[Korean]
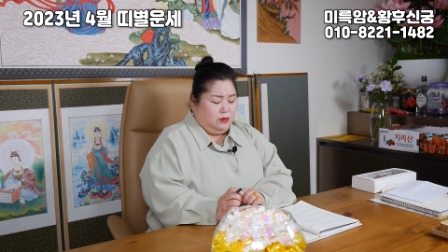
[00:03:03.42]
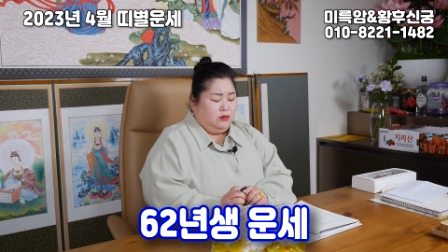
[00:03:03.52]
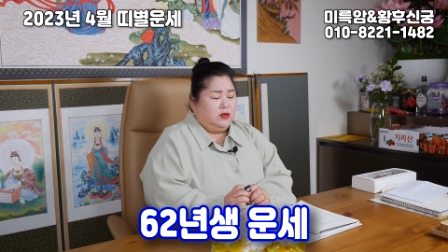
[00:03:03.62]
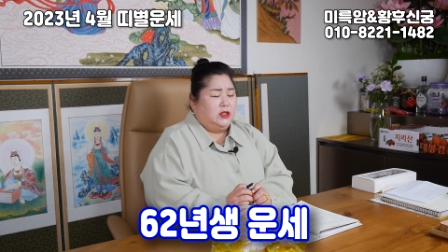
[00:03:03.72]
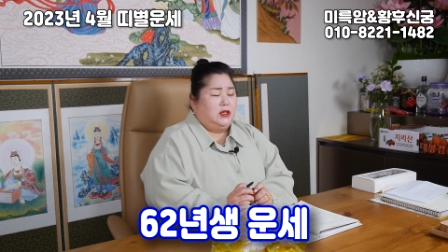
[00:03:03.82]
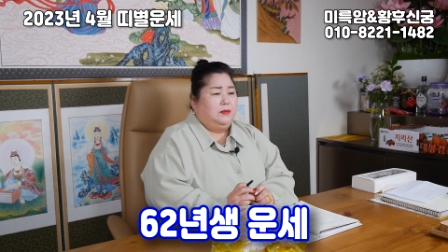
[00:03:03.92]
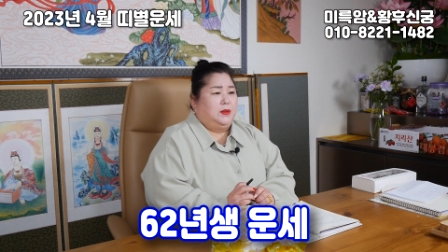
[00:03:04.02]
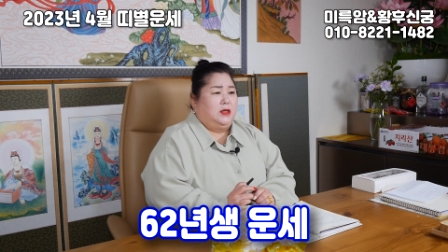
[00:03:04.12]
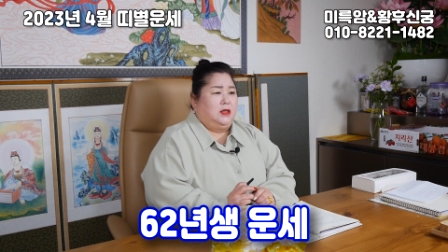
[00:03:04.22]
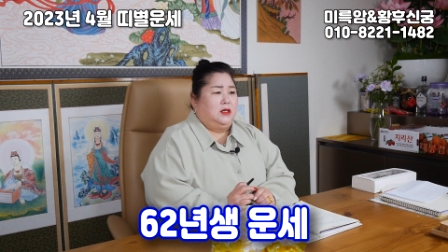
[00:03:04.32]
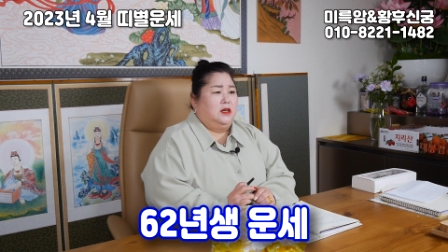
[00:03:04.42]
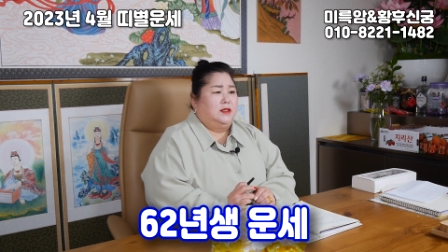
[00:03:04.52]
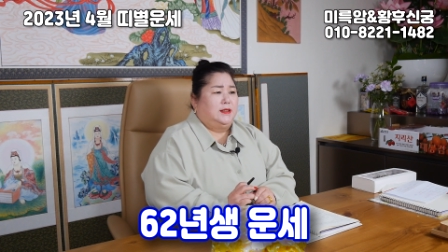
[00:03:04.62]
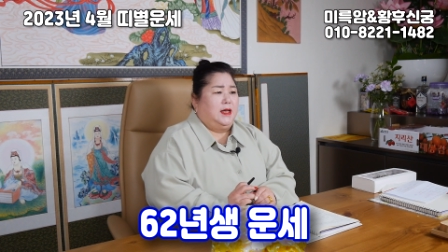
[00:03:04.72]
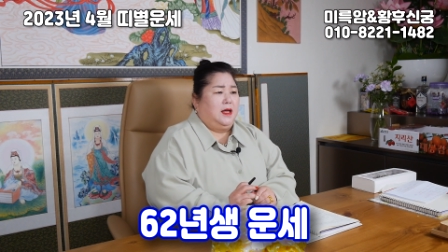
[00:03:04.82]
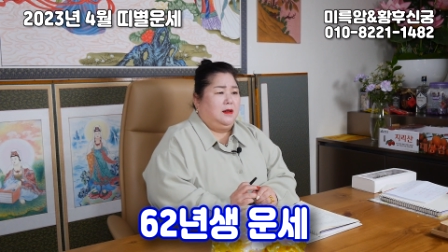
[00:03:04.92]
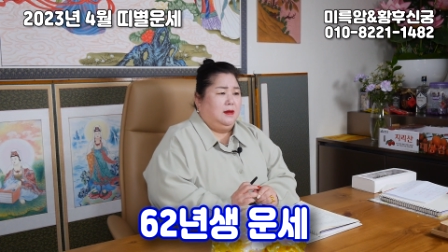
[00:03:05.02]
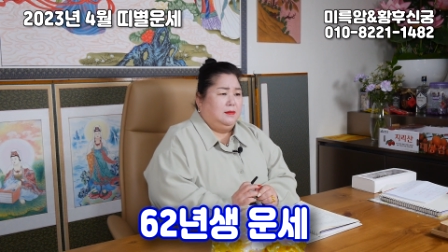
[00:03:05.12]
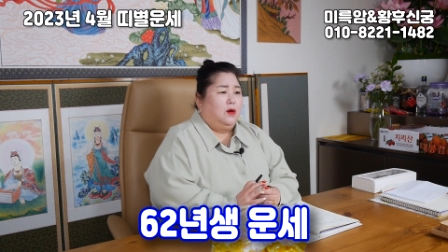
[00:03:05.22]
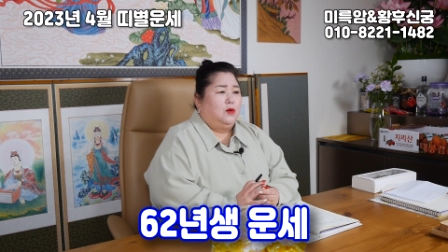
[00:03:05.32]
육십이 년생.
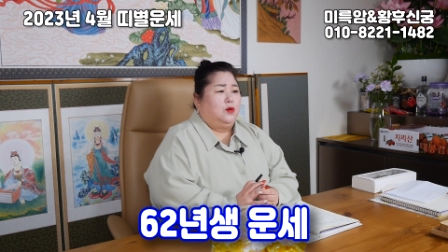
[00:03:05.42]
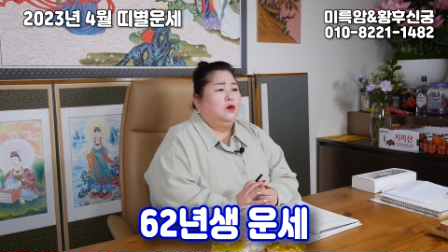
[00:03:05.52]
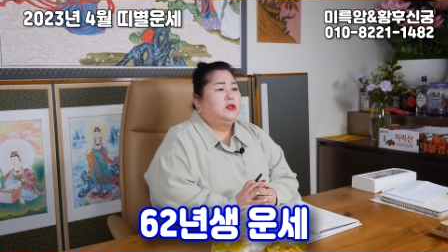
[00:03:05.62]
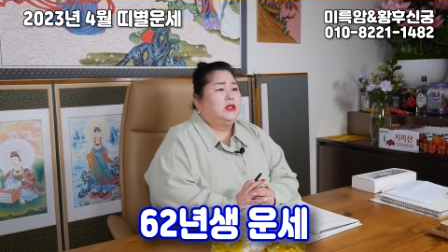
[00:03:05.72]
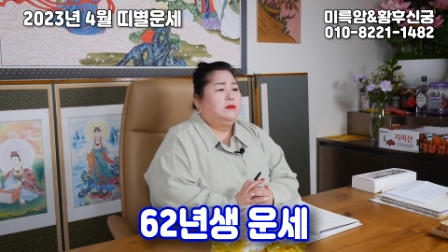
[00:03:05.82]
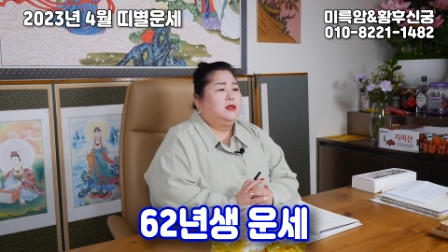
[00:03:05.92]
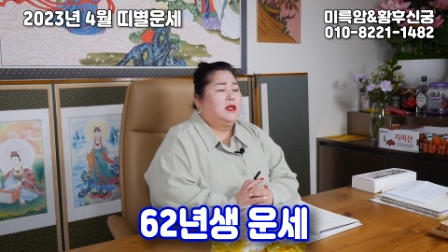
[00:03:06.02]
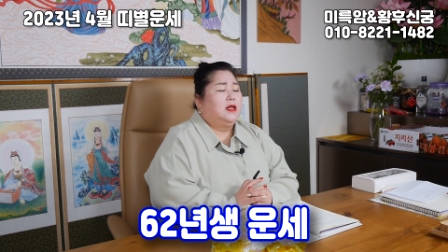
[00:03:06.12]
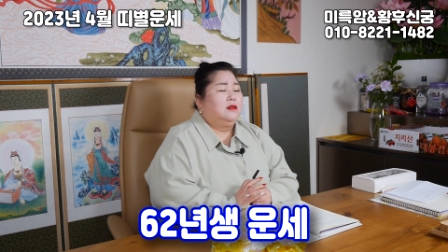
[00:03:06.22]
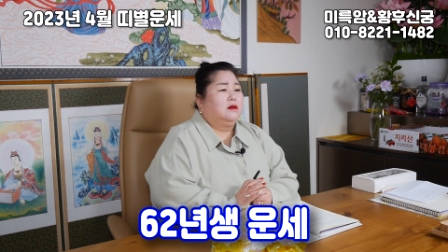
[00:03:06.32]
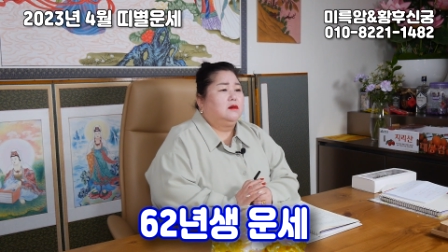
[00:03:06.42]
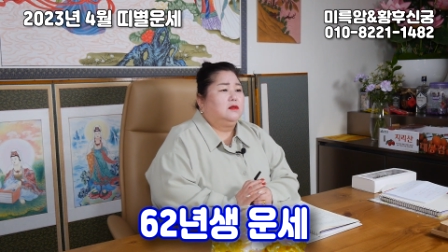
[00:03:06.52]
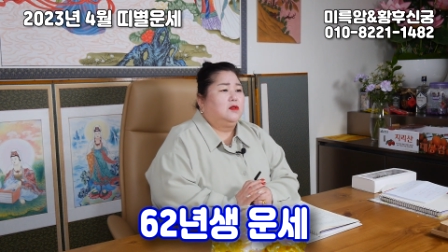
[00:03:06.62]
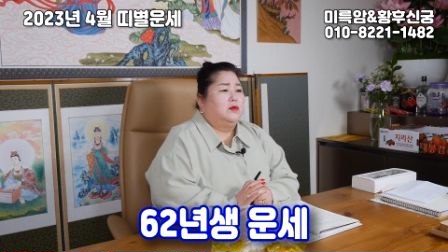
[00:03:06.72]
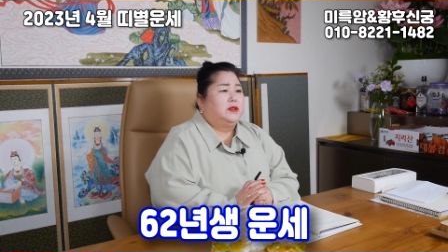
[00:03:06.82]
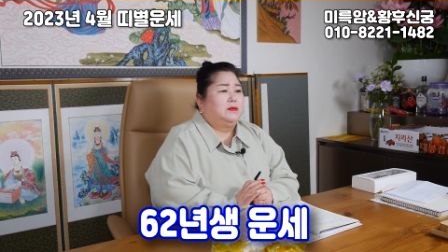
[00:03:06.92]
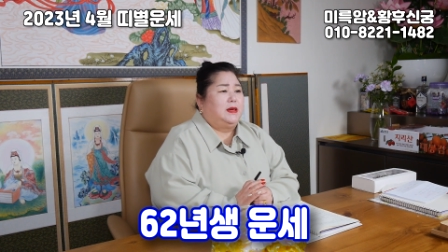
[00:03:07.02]
욕심은 한도 끝도 없이